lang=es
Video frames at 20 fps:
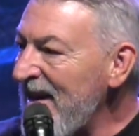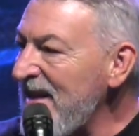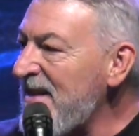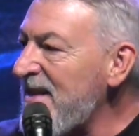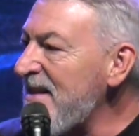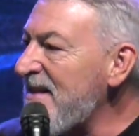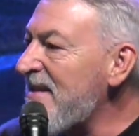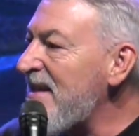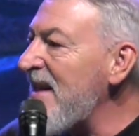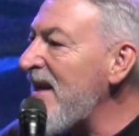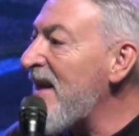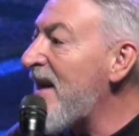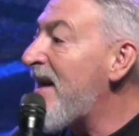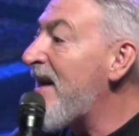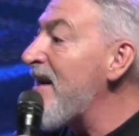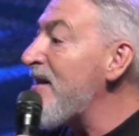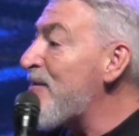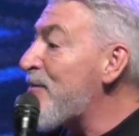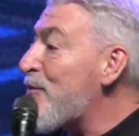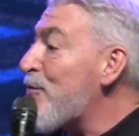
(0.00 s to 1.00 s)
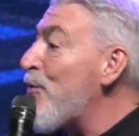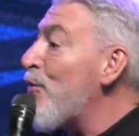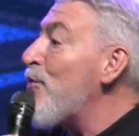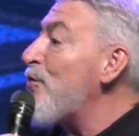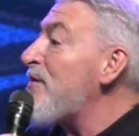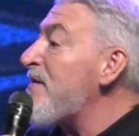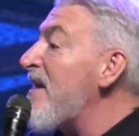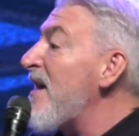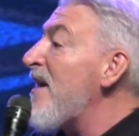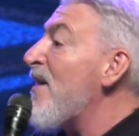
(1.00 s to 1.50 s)
Es decir,
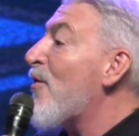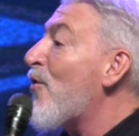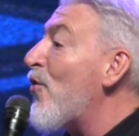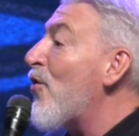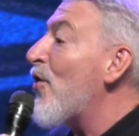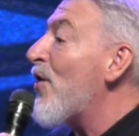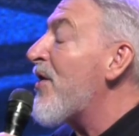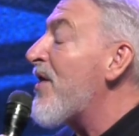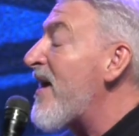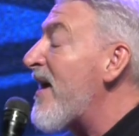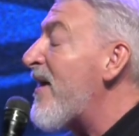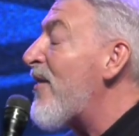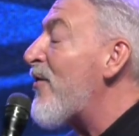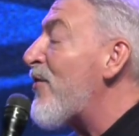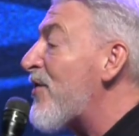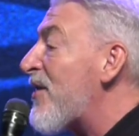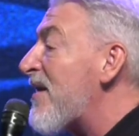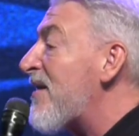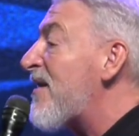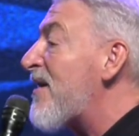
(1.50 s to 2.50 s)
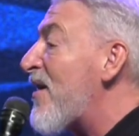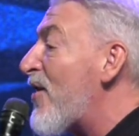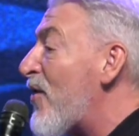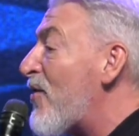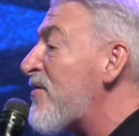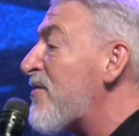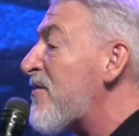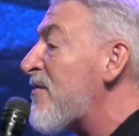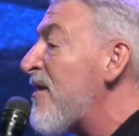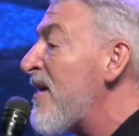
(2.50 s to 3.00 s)
Jesús el Cordero de
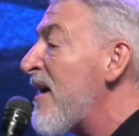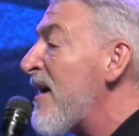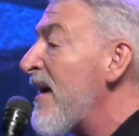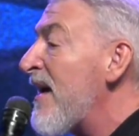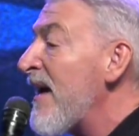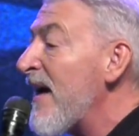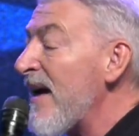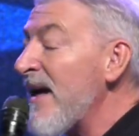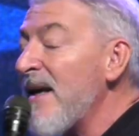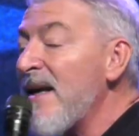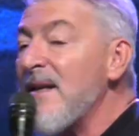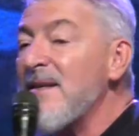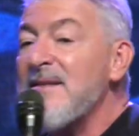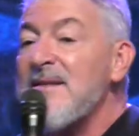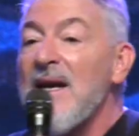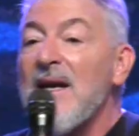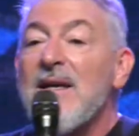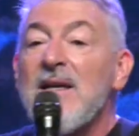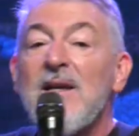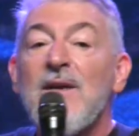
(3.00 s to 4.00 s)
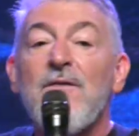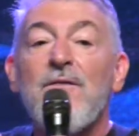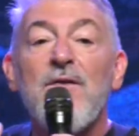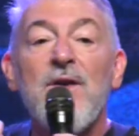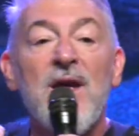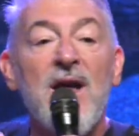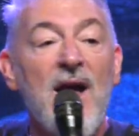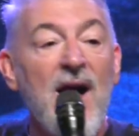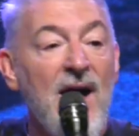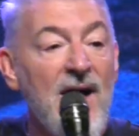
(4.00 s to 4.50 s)
Dios era
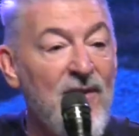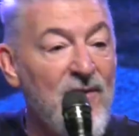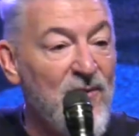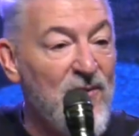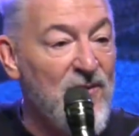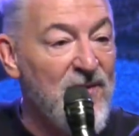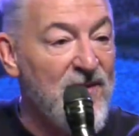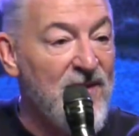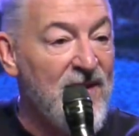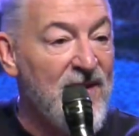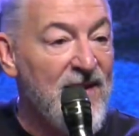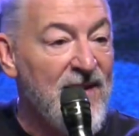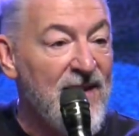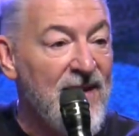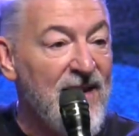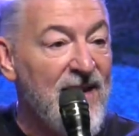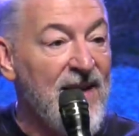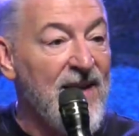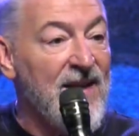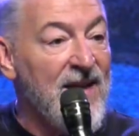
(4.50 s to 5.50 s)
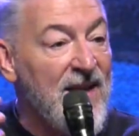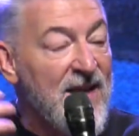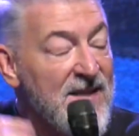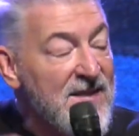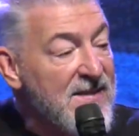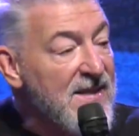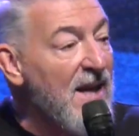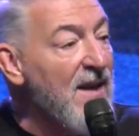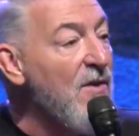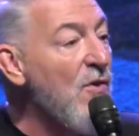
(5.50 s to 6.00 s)
sacrificado en
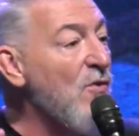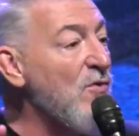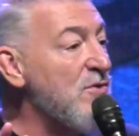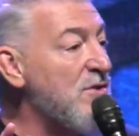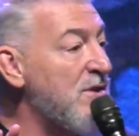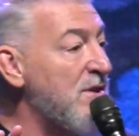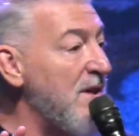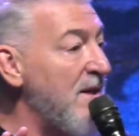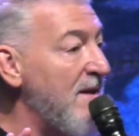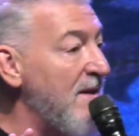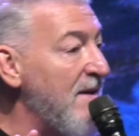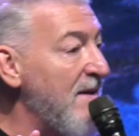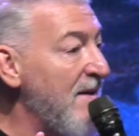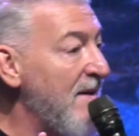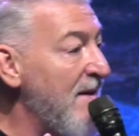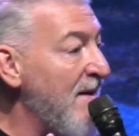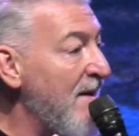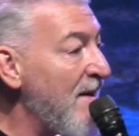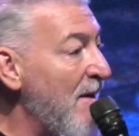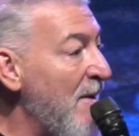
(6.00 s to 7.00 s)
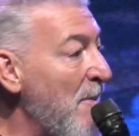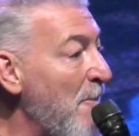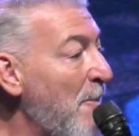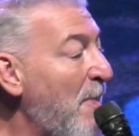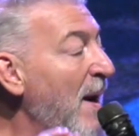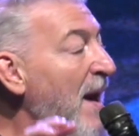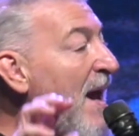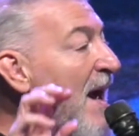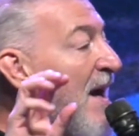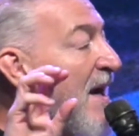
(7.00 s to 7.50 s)
esa noche
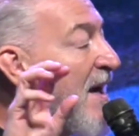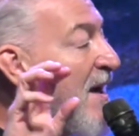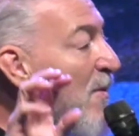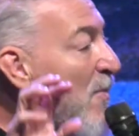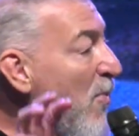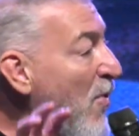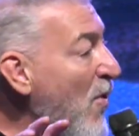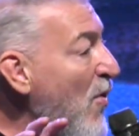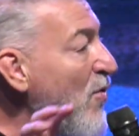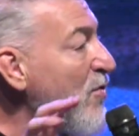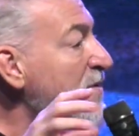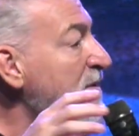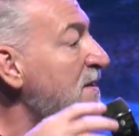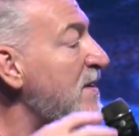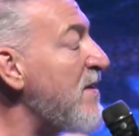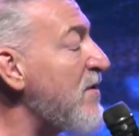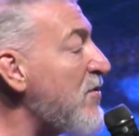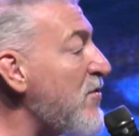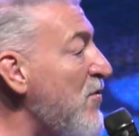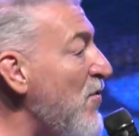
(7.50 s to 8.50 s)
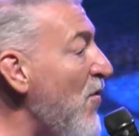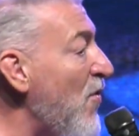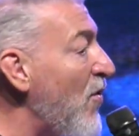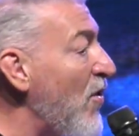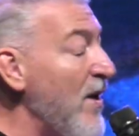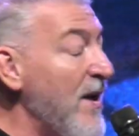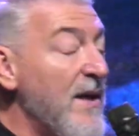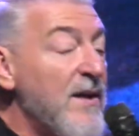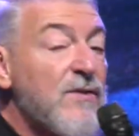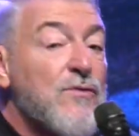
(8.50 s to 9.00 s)
para que vos y
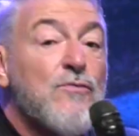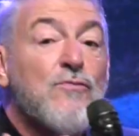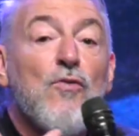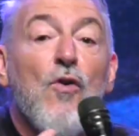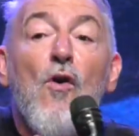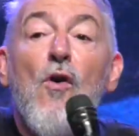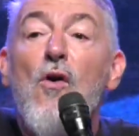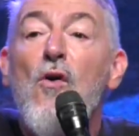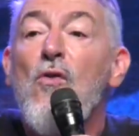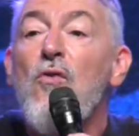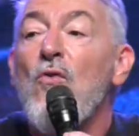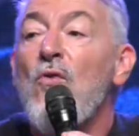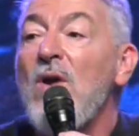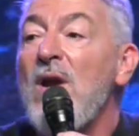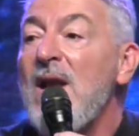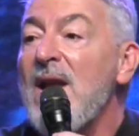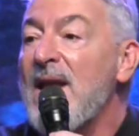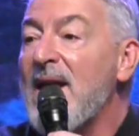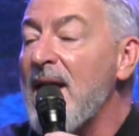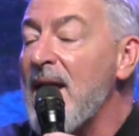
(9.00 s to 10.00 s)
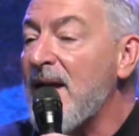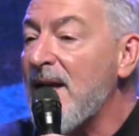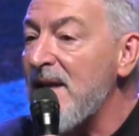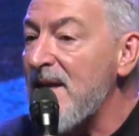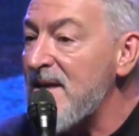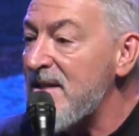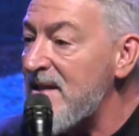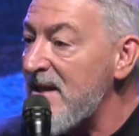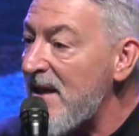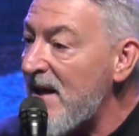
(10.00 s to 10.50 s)
yo y todo el que
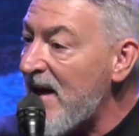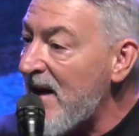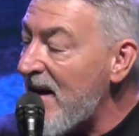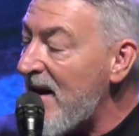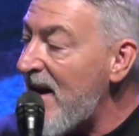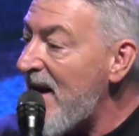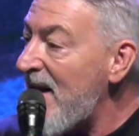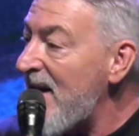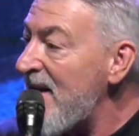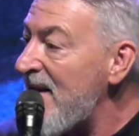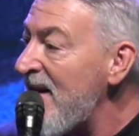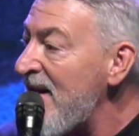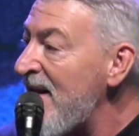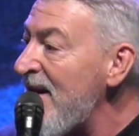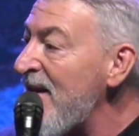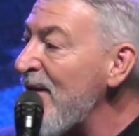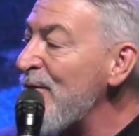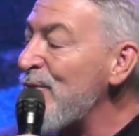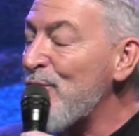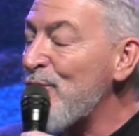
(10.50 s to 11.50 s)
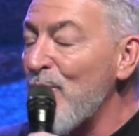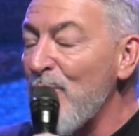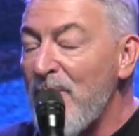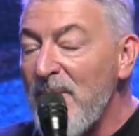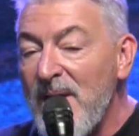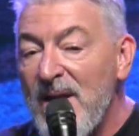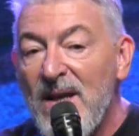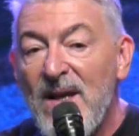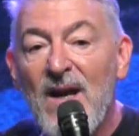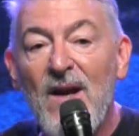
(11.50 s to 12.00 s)
creyera en Él
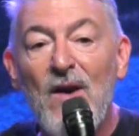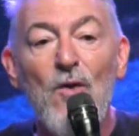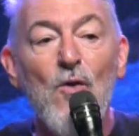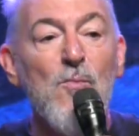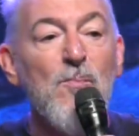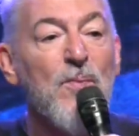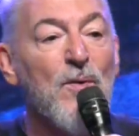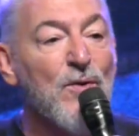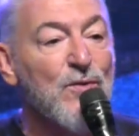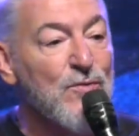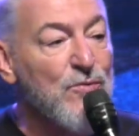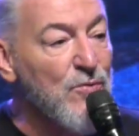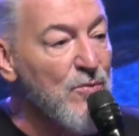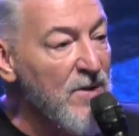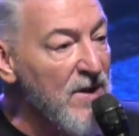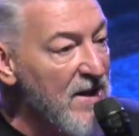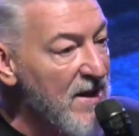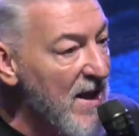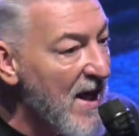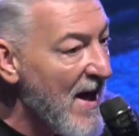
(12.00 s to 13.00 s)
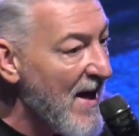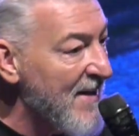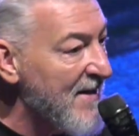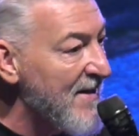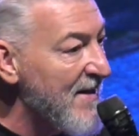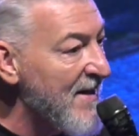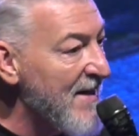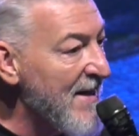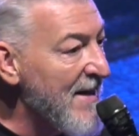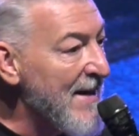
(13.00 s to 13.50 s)
tuviera la
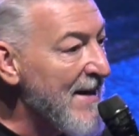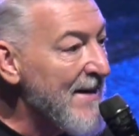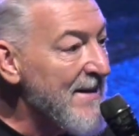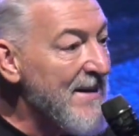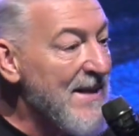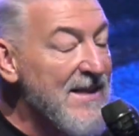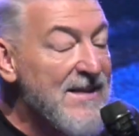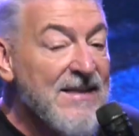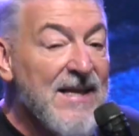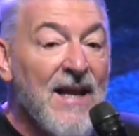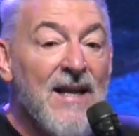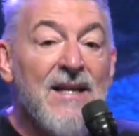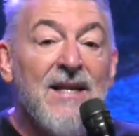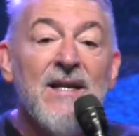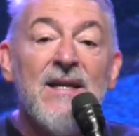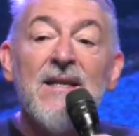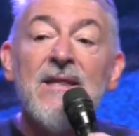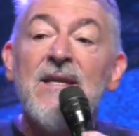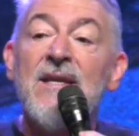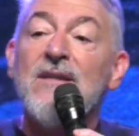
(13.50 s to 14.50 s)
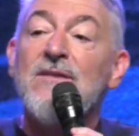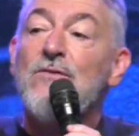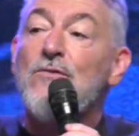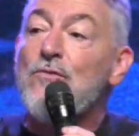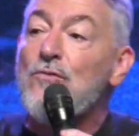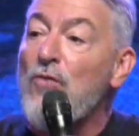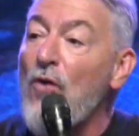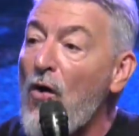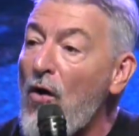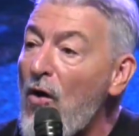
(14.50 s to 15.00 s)
oportunidad de salir de
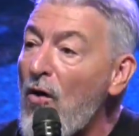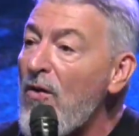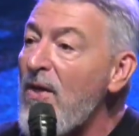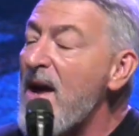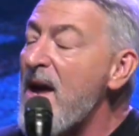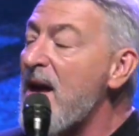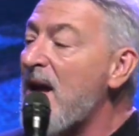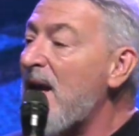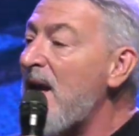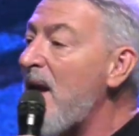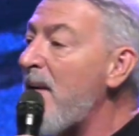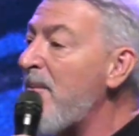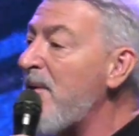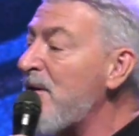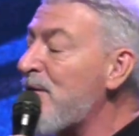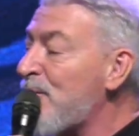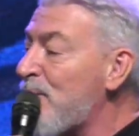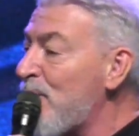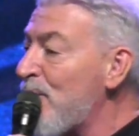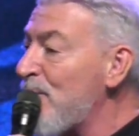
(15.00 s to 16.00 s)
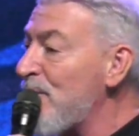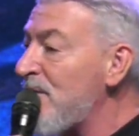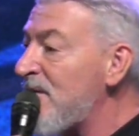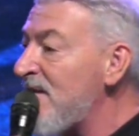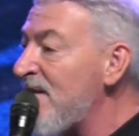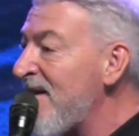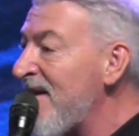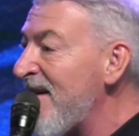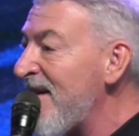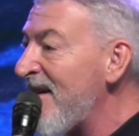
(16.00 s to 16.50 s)
toda esclavitud
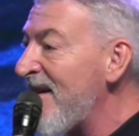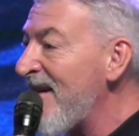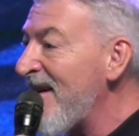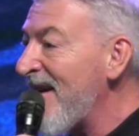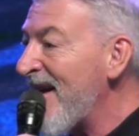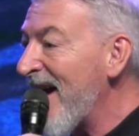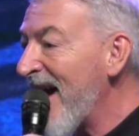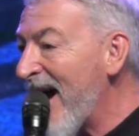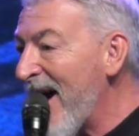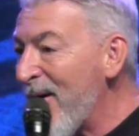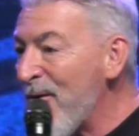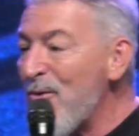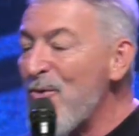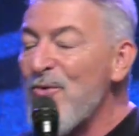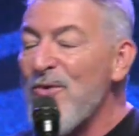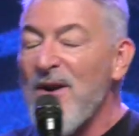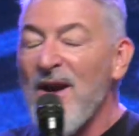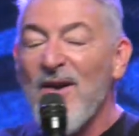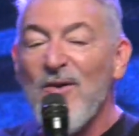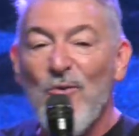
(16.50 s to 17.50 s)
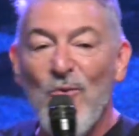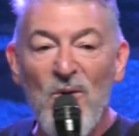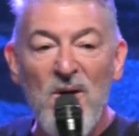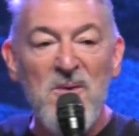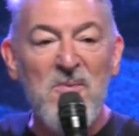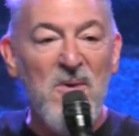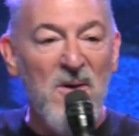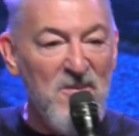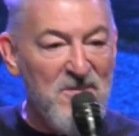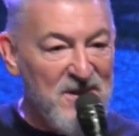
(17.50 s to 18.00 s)
a una
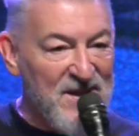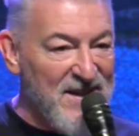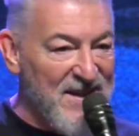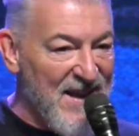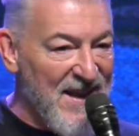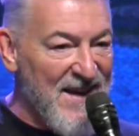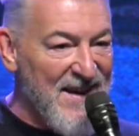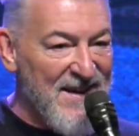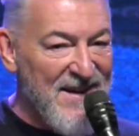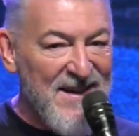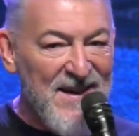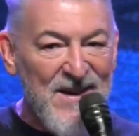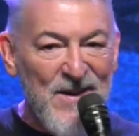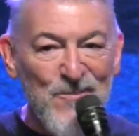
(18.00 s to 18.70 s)
nueva vida.